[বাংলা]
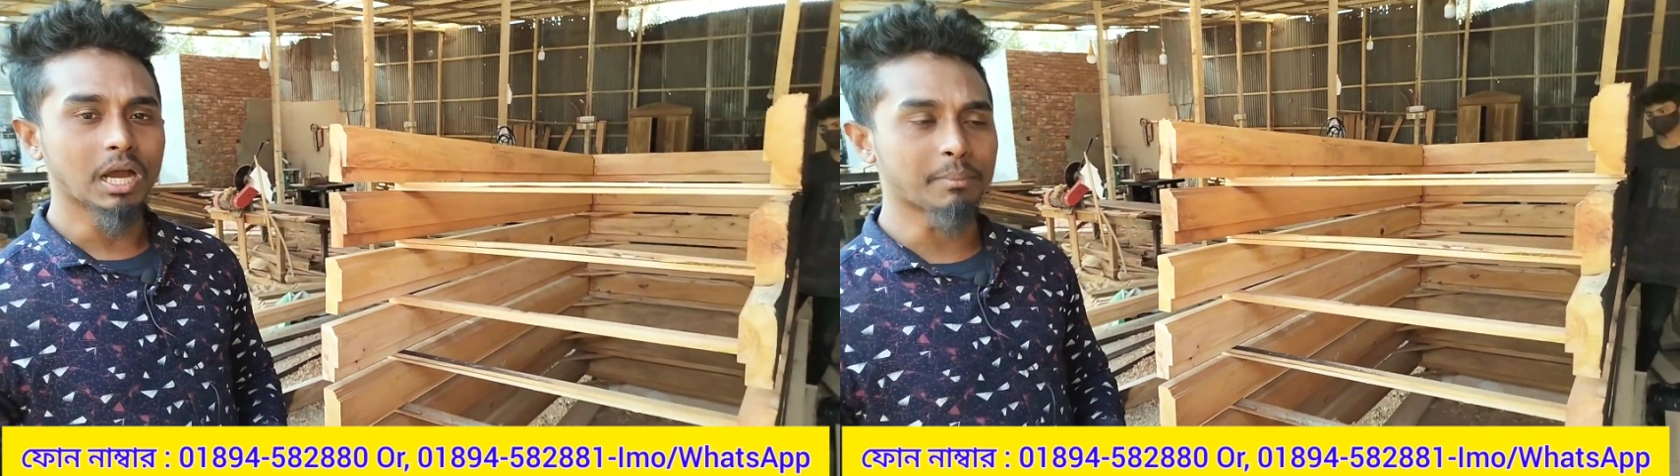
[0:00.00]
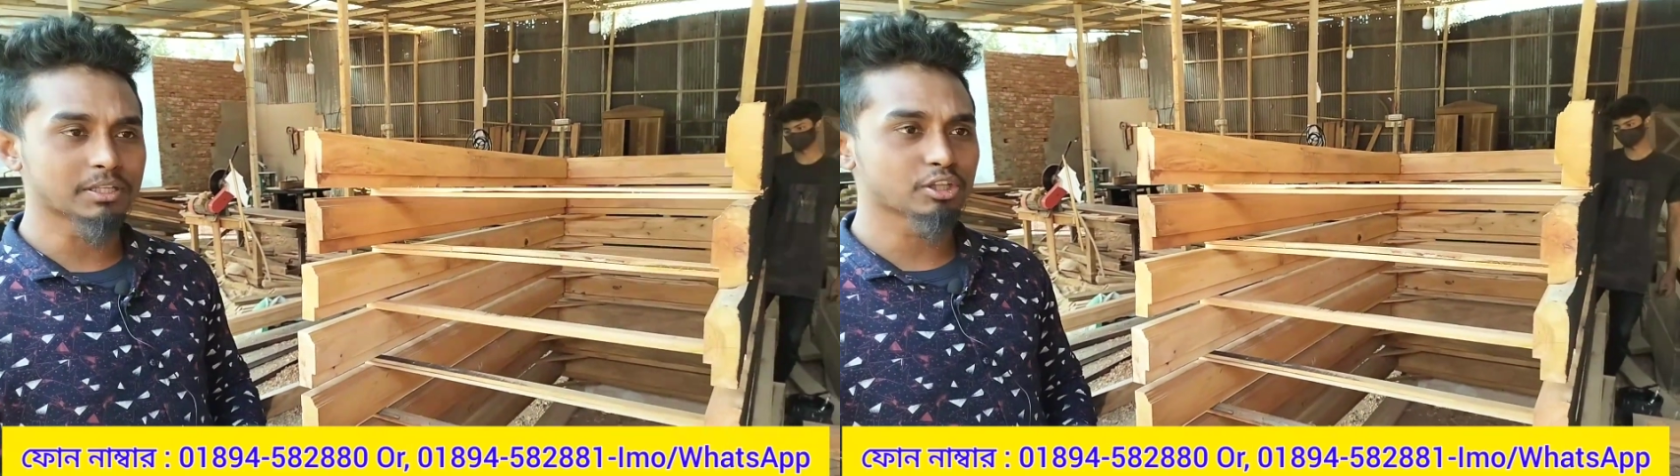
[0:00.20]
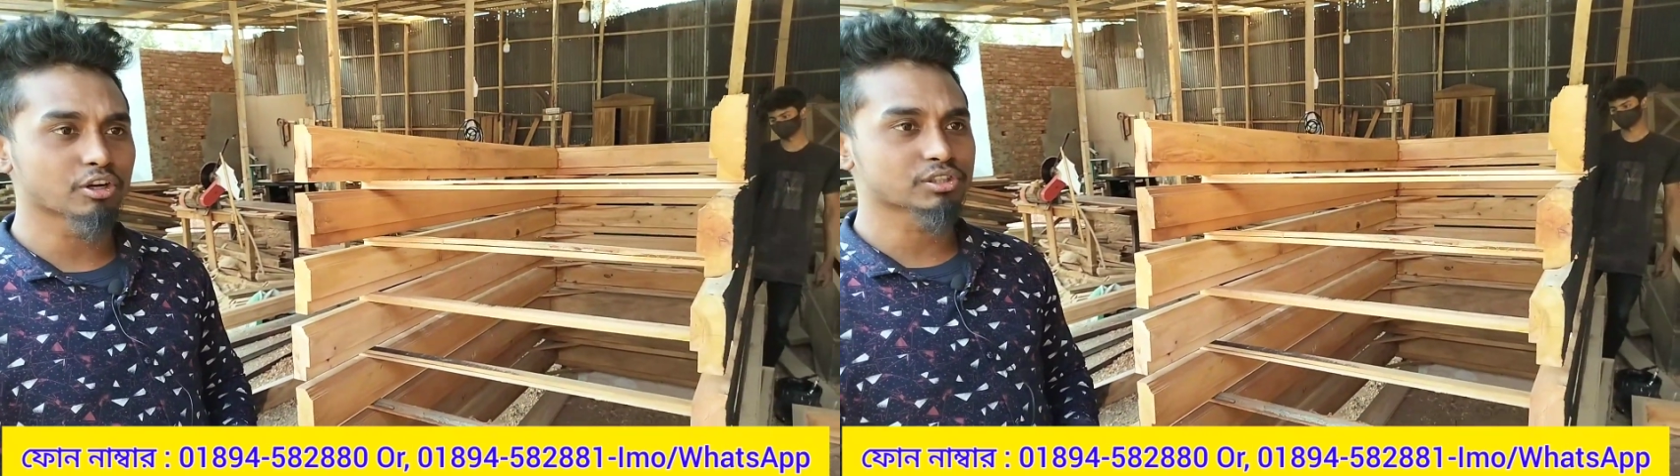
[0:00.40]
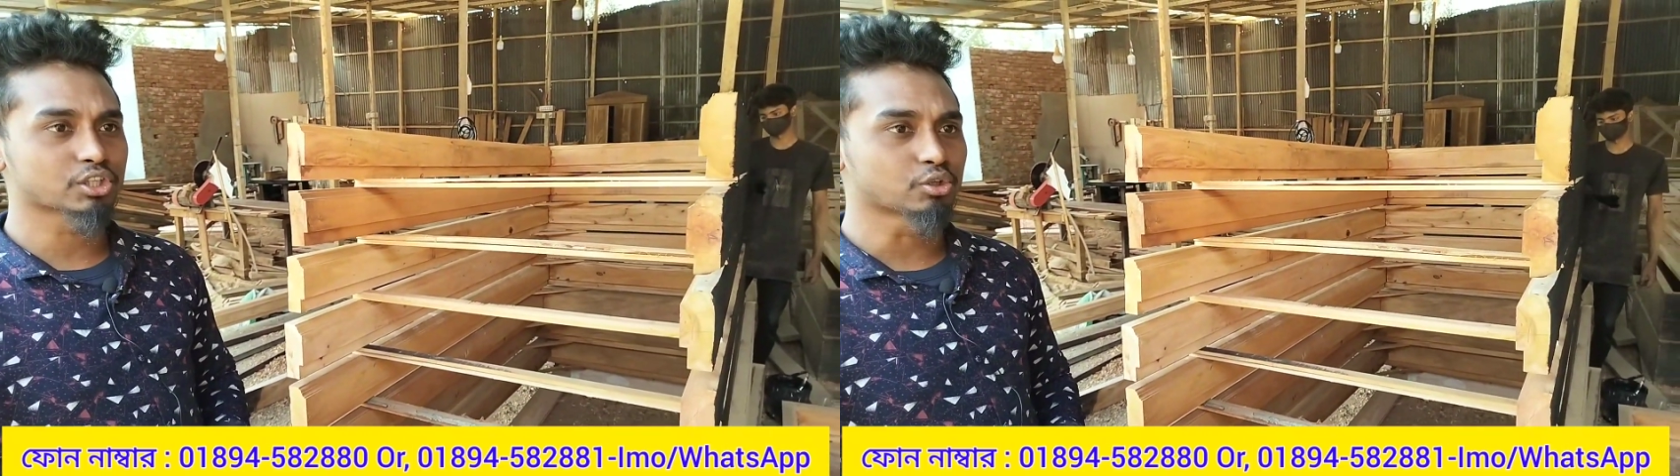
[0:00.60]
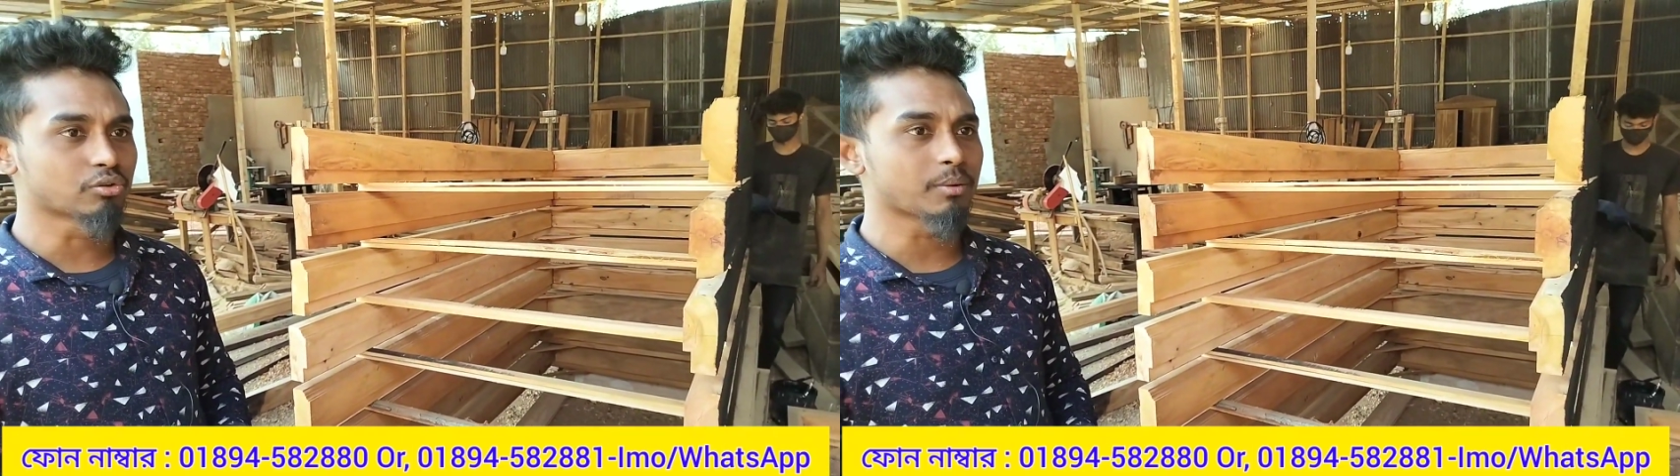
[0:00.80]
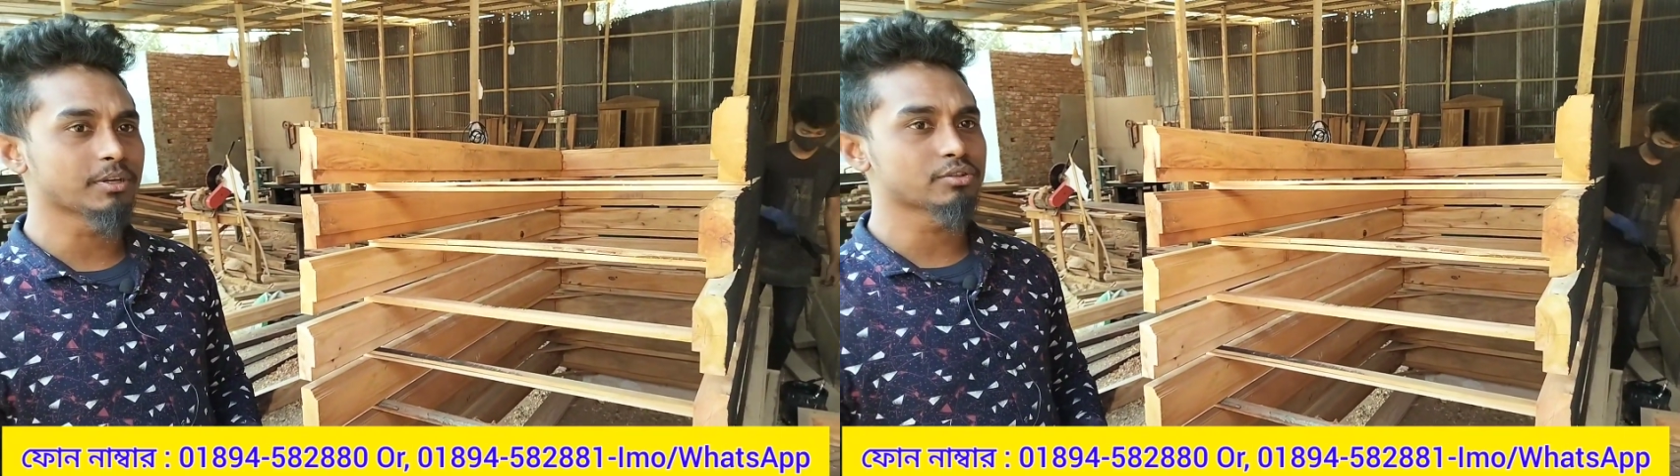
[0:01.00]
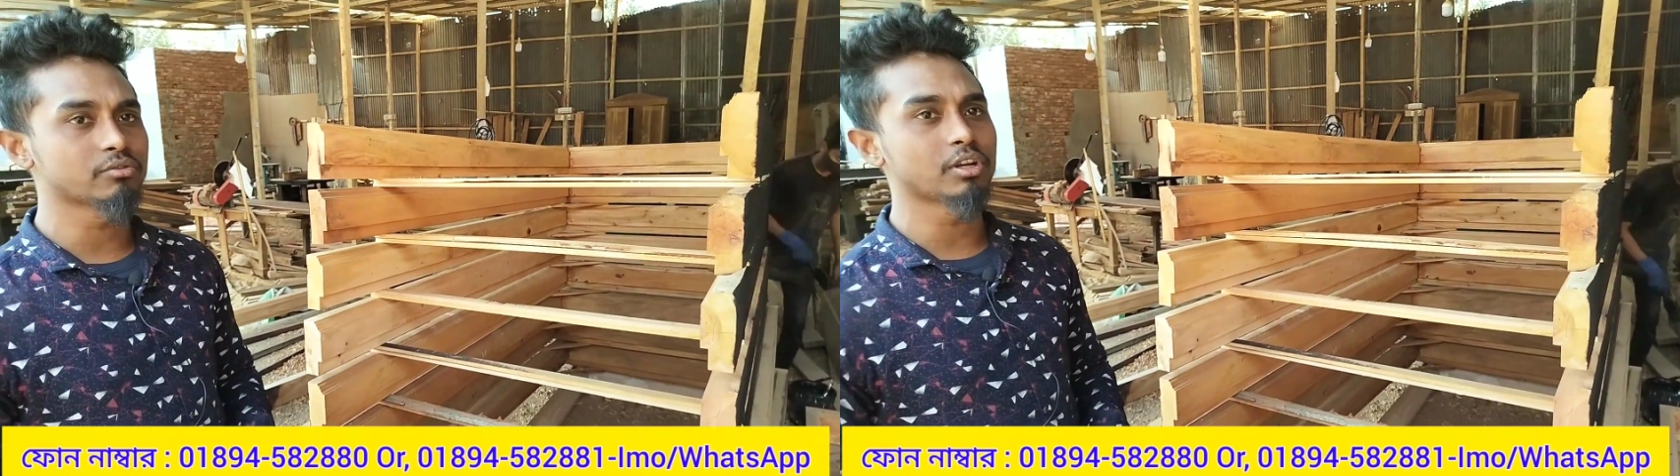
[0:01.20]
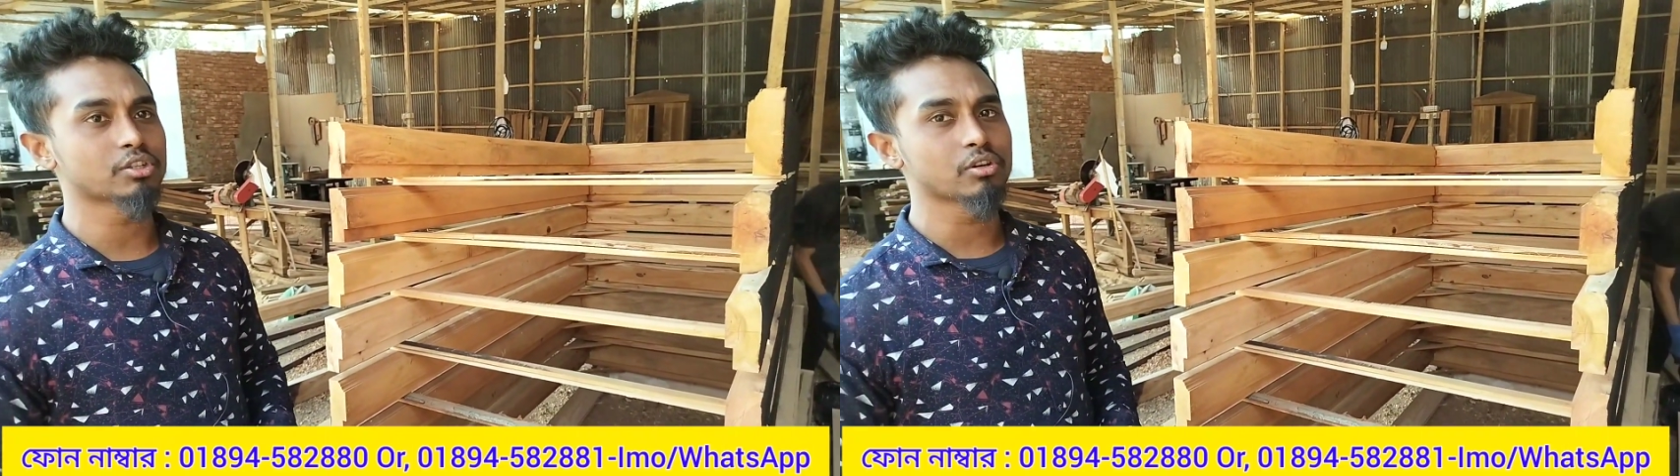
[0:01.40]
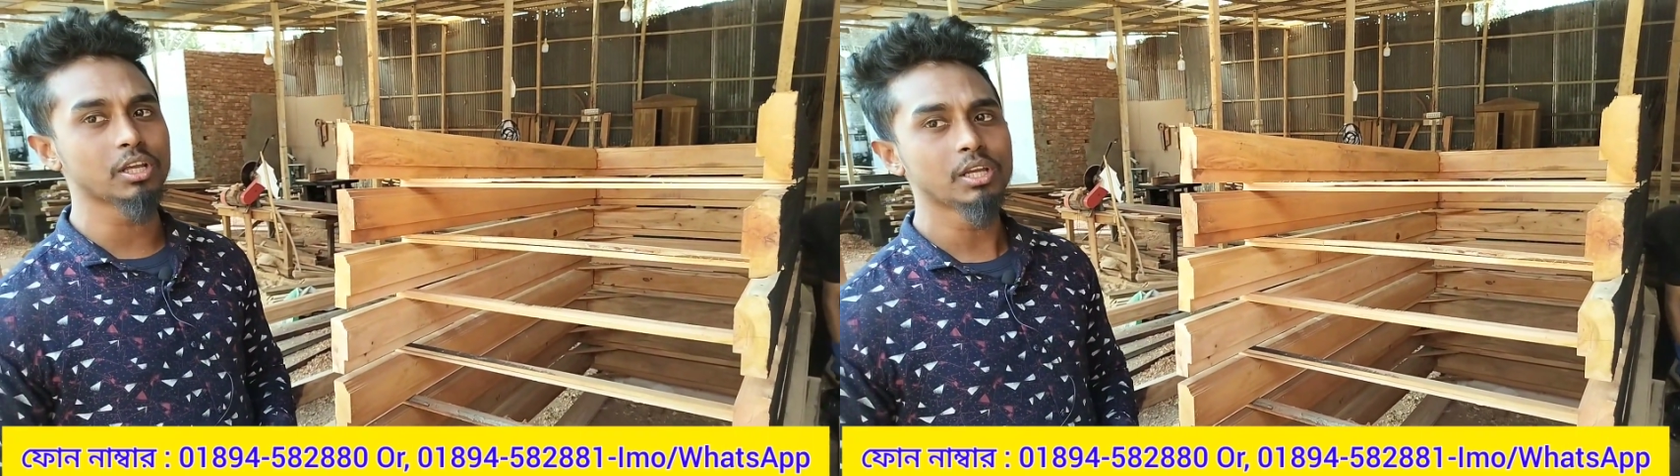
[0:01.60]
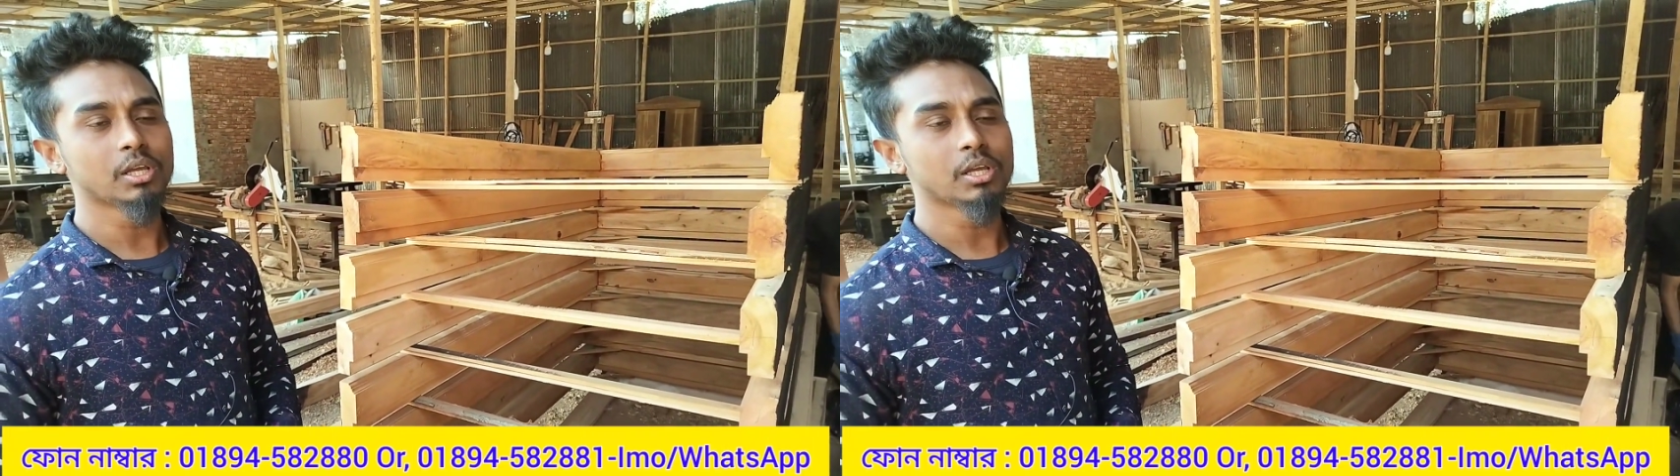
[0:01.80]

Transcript: আমাদেরও একটা সুনাম এই জন্য আসলে